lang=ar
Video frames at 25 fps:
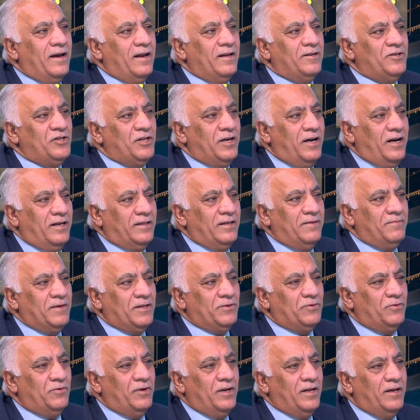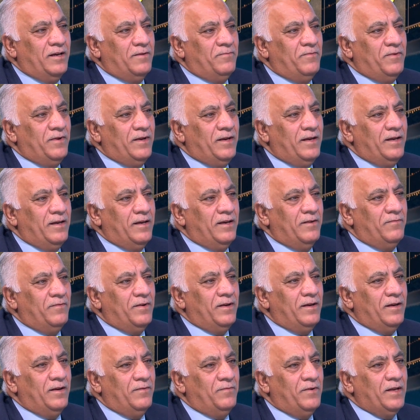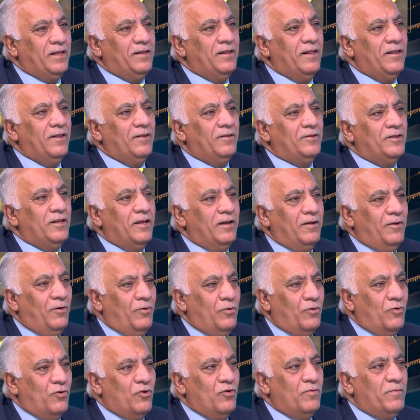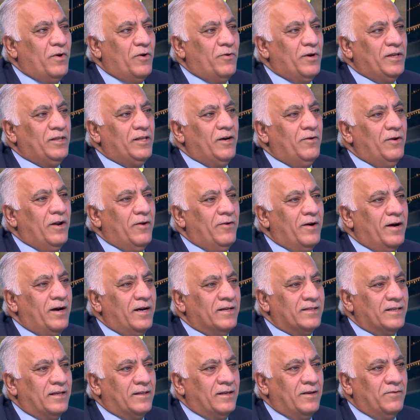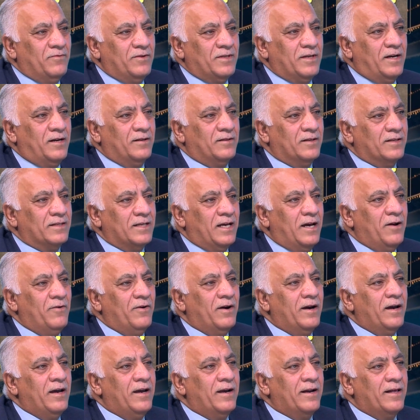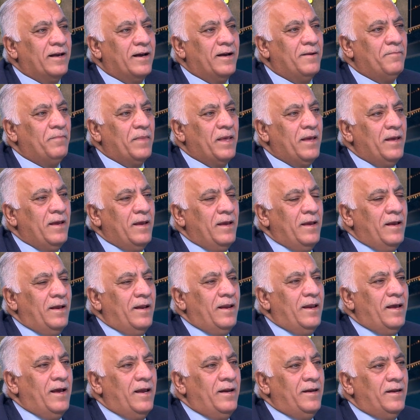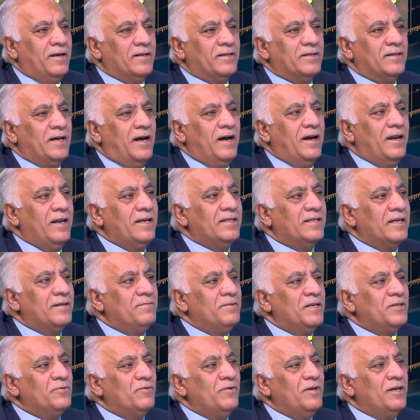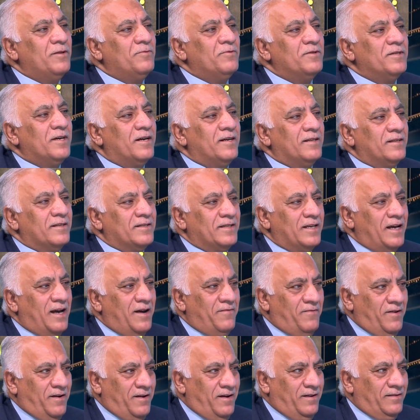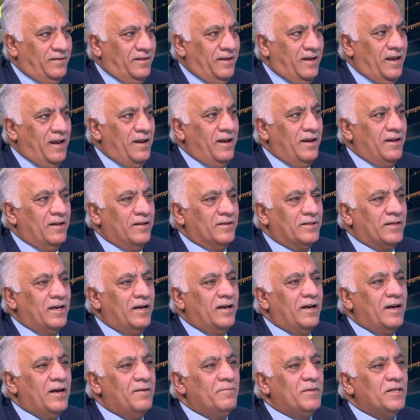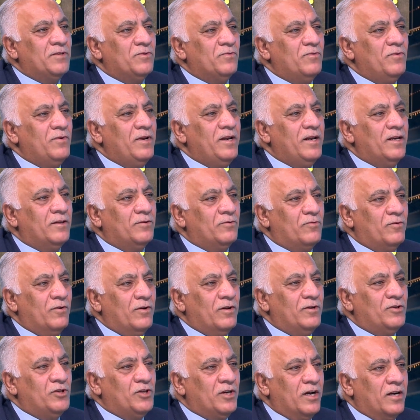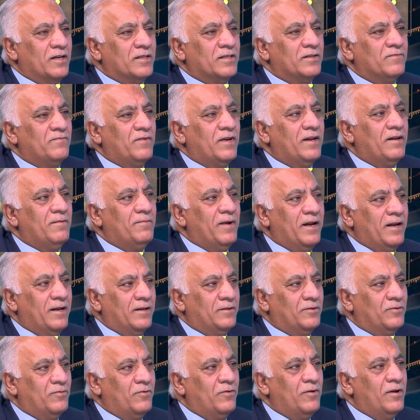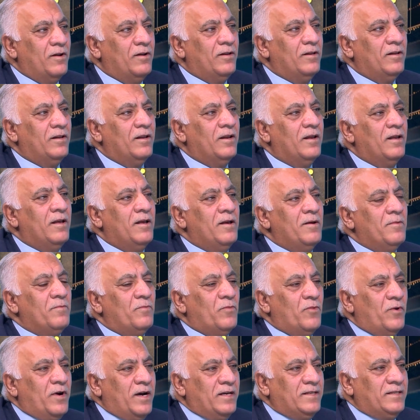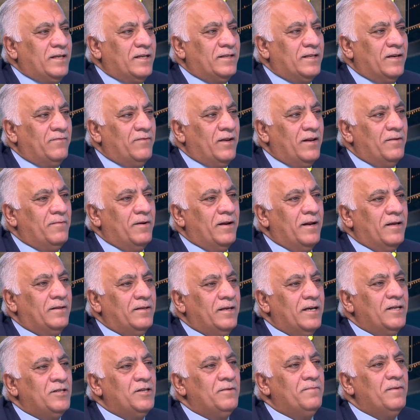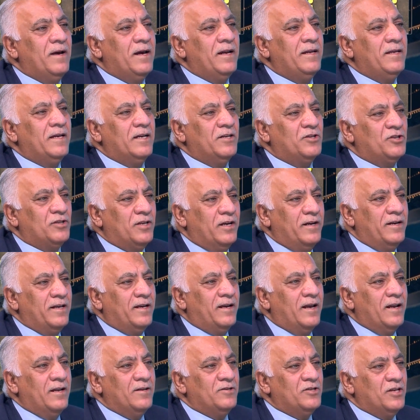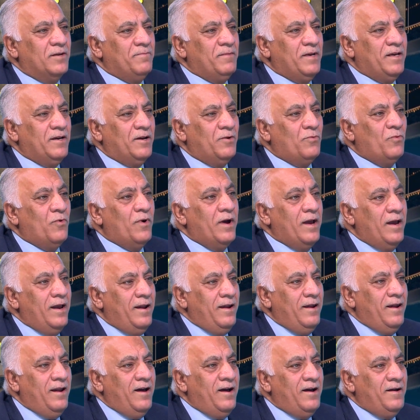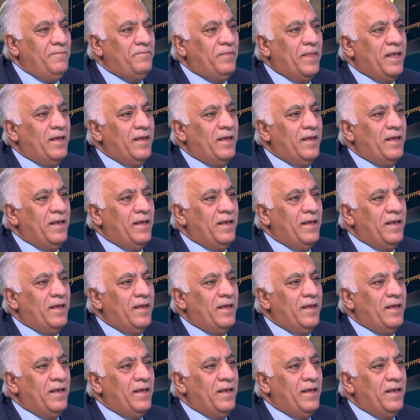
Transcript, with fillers: الجهات المسؤوله في في في الحكومه والدوله وخاصه وزاره الصحه وغيرها لان الصحه ليست مسؤوليه وزاره الصحه فقط، الصحه مسؤوليه كل شخص في البلد، كل مؤسسه في البلد، يجب ان يشترك الجميع والا